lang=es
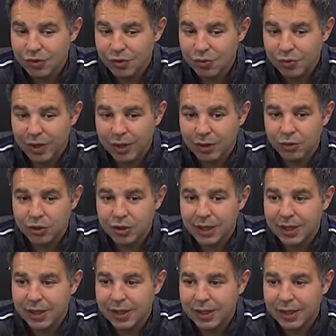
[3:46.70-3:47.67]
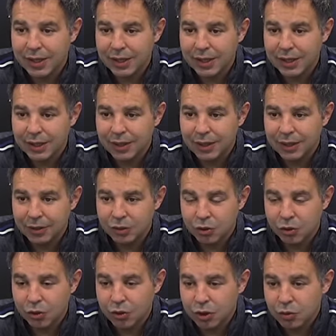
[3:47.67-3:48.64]
una cosa
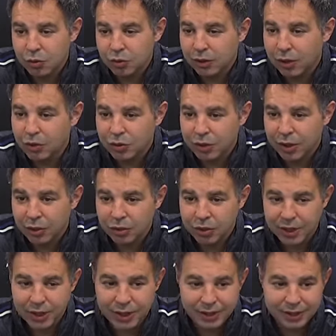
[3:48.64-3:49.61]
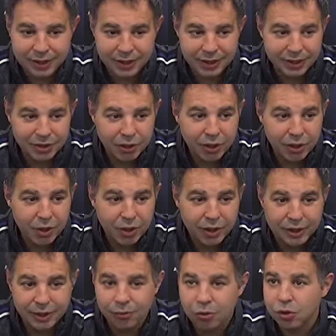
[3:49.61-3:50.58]
son los resultados y otra cosa es, ser
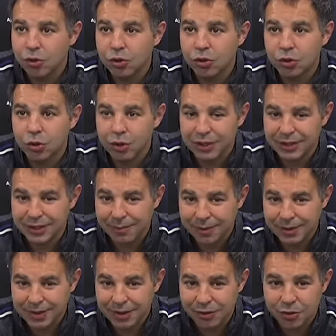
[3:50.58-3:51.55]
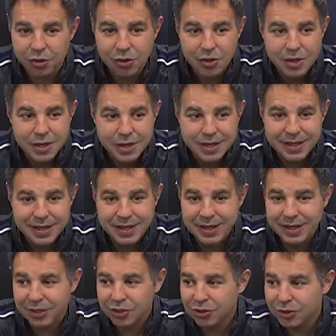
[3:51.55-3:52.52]
objetivo con lo que está pasando
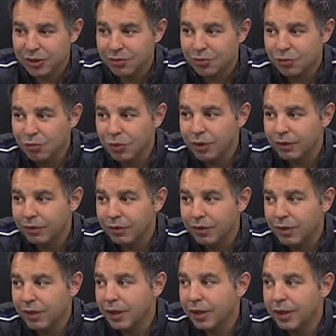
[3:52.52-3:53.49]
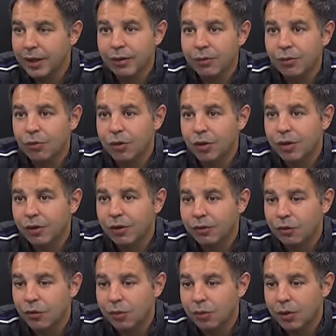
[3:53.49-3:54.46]
y eso es muy difícil en el mundo del
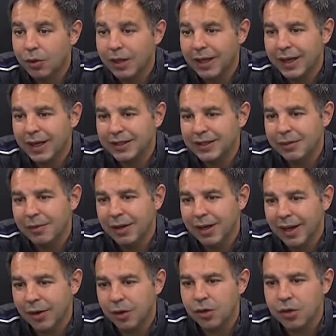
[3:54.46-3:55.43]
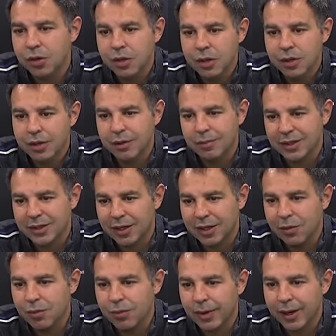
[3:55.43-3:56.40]
fútbol eh, asimilarlo y más
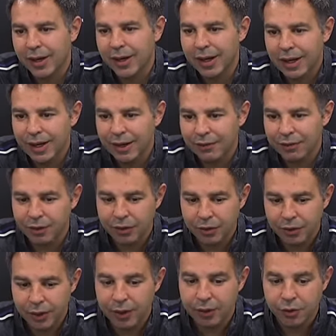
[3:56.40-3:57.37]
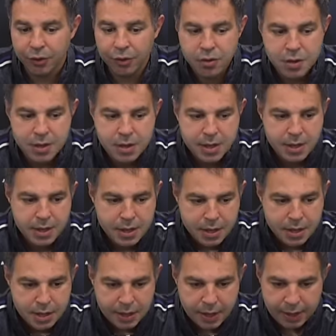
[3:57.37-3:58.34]
aún para el aficionado.
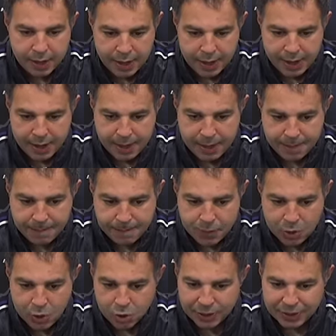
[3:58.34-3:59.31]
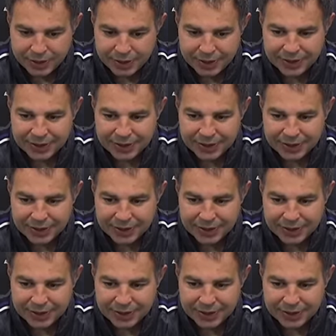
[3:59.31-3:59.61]
lo que sí que